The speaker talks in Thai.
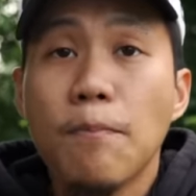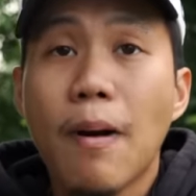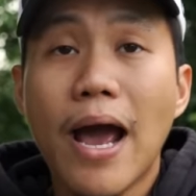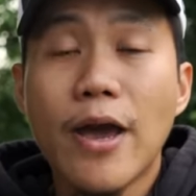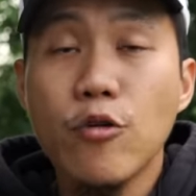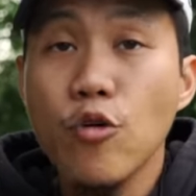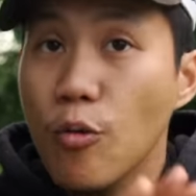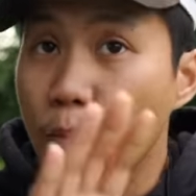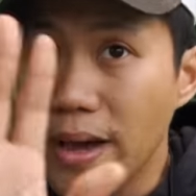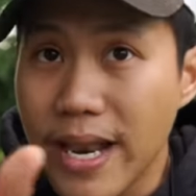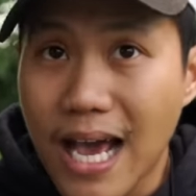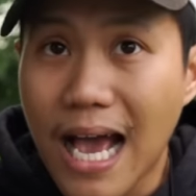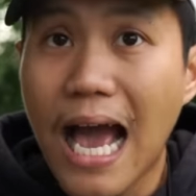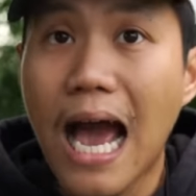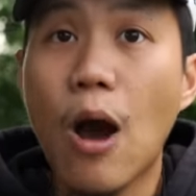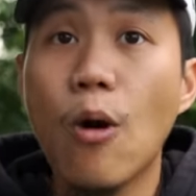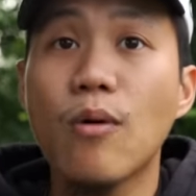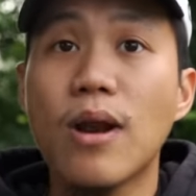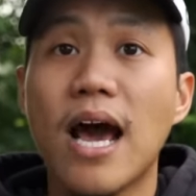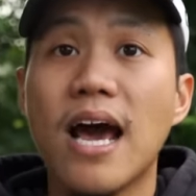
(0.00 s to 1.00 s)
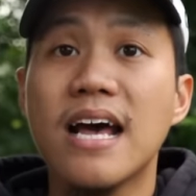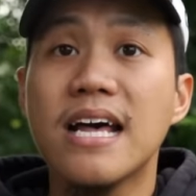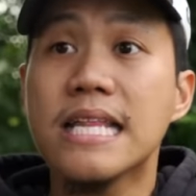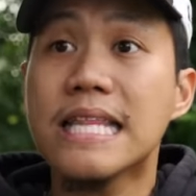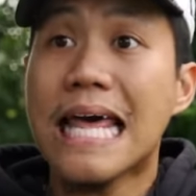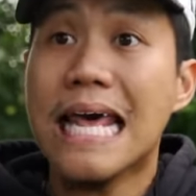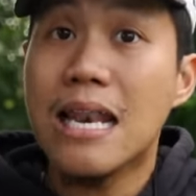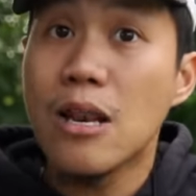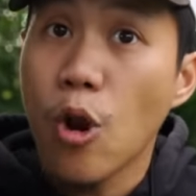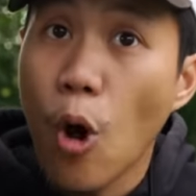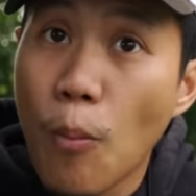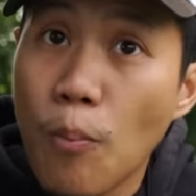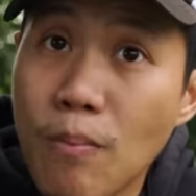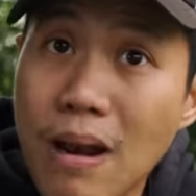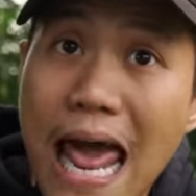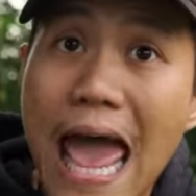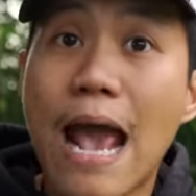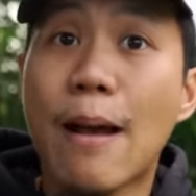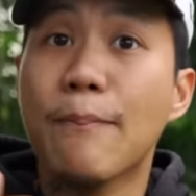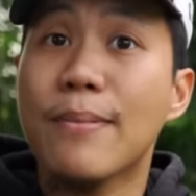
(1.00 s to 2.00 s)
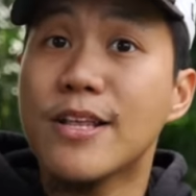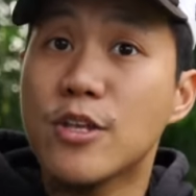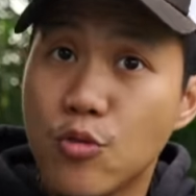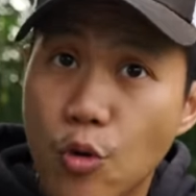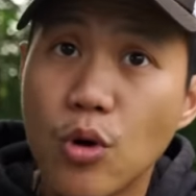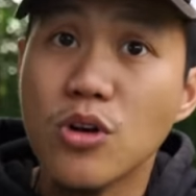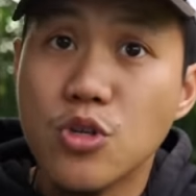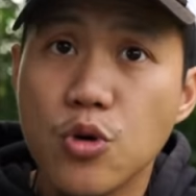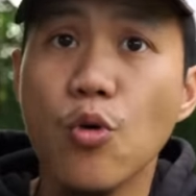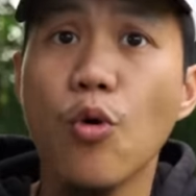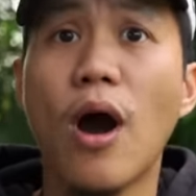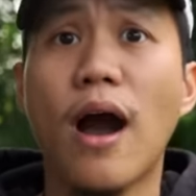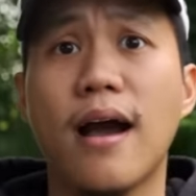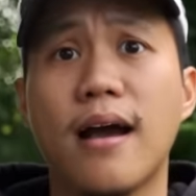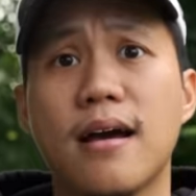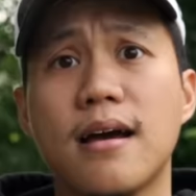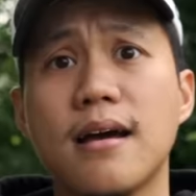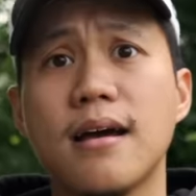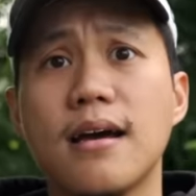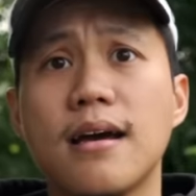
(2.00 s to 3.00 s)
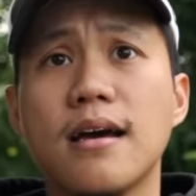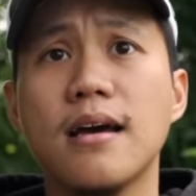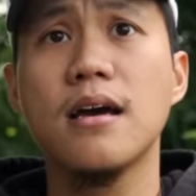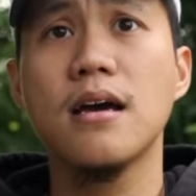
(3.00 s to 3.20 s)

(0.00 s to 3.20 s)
พายุไม่ได้เข้านะแต่ลมแรงเป็นช่วงๆอ๋